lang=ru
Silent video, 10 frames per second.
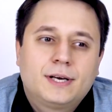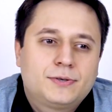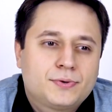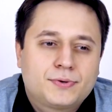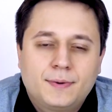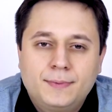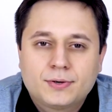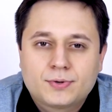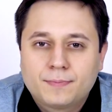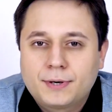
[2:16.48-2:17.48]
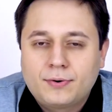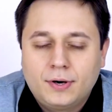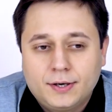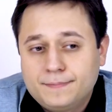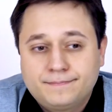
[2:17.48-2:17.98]
Asus BIOS, он
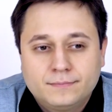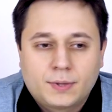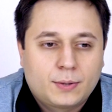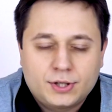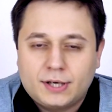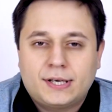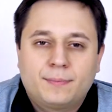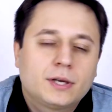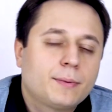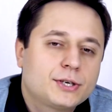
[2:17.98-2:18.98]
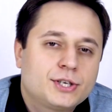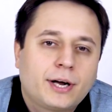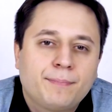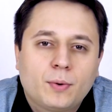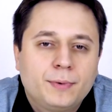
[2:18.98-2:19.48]
прикольный, потому что я сам на домашней
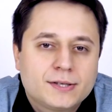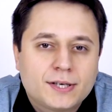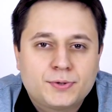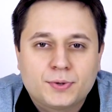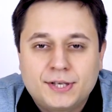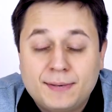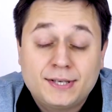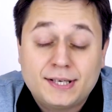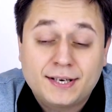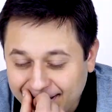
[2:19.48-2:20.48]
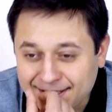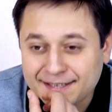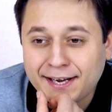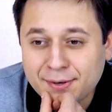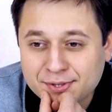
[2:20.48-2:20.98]
компе у меня Z170, и
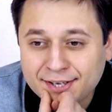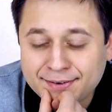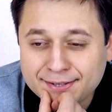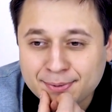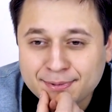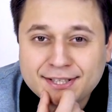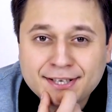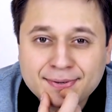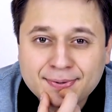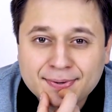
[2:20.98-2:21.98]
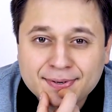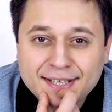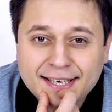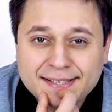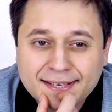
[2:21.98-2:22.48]
когда я установил эту материнку,
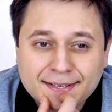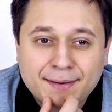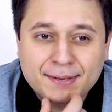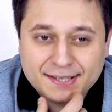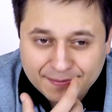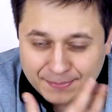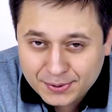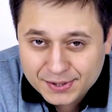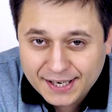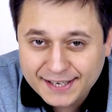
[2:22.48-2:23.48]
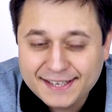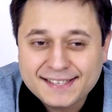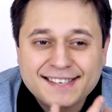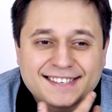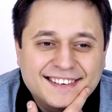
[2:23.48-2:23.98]
я стал копаться в BIOS, как я и
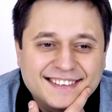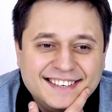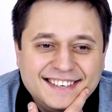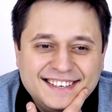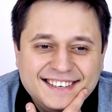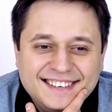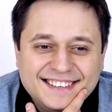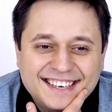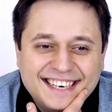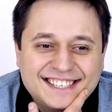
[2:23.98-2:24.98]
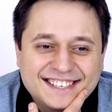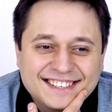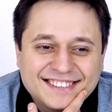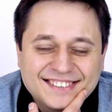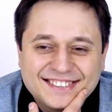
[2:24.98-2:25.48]
сказал, и
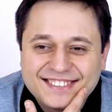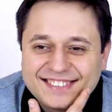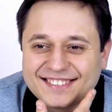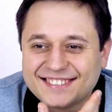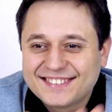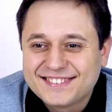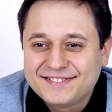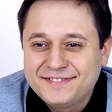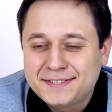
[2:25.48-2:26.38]
начал э,